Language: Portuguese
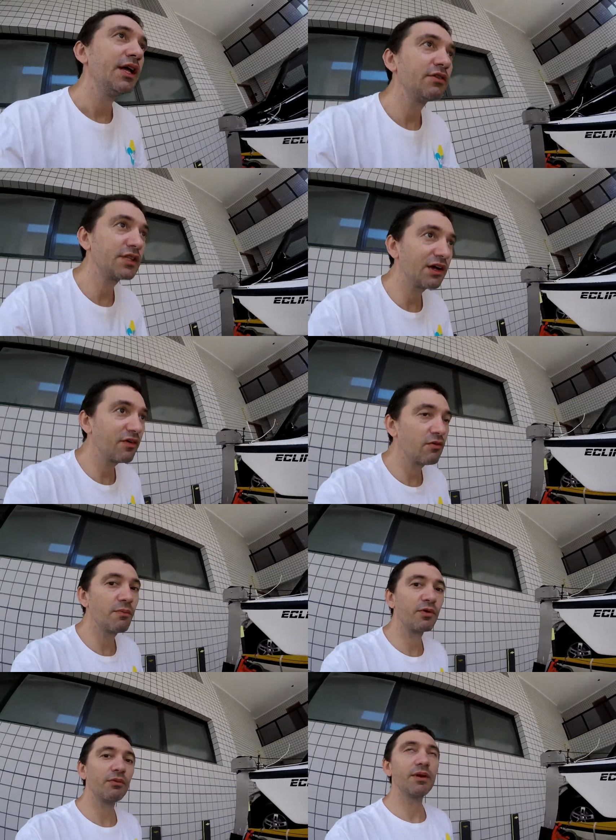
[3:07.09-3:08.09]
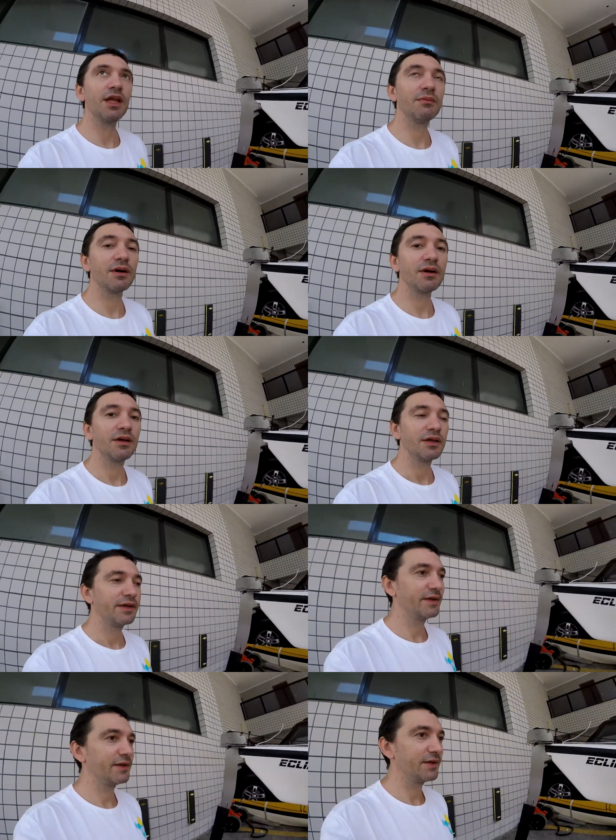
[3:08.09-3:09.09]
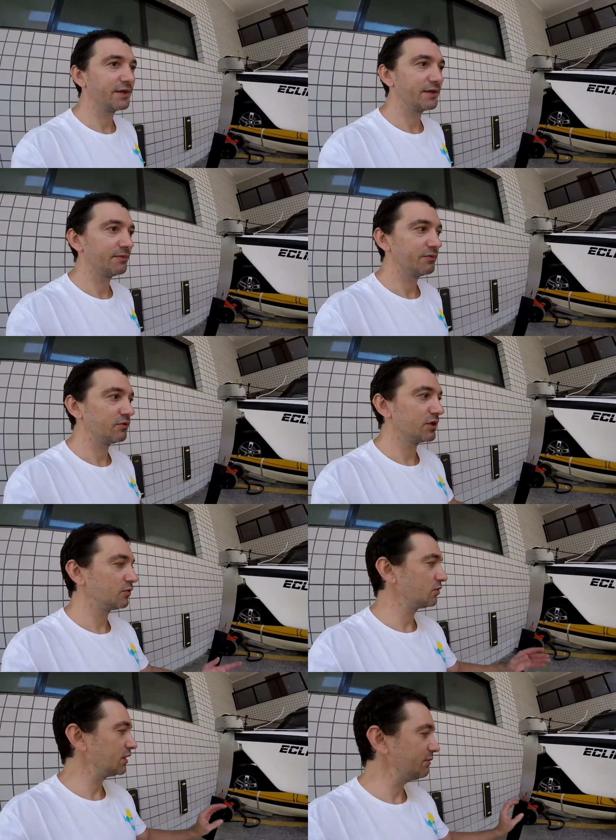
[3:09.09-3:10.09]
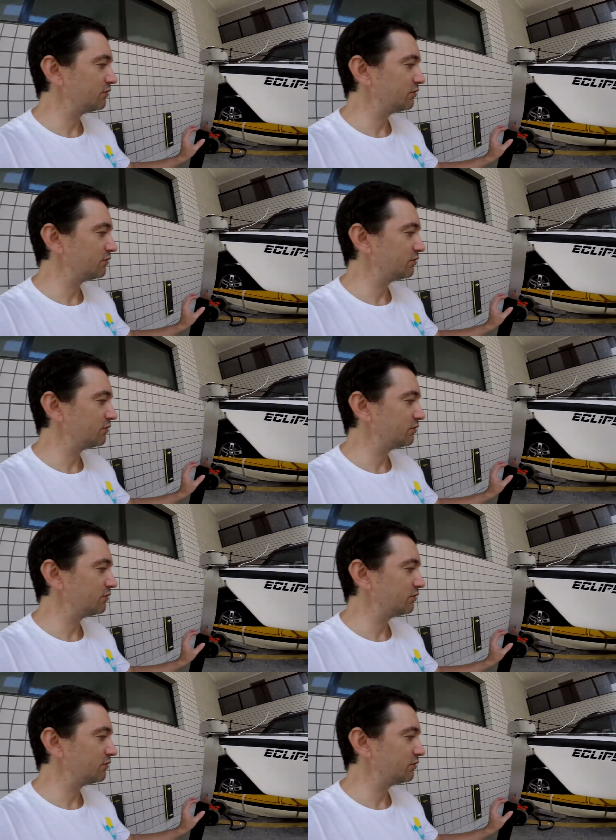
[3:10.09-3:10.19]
eu estava com um problema é, no, no leme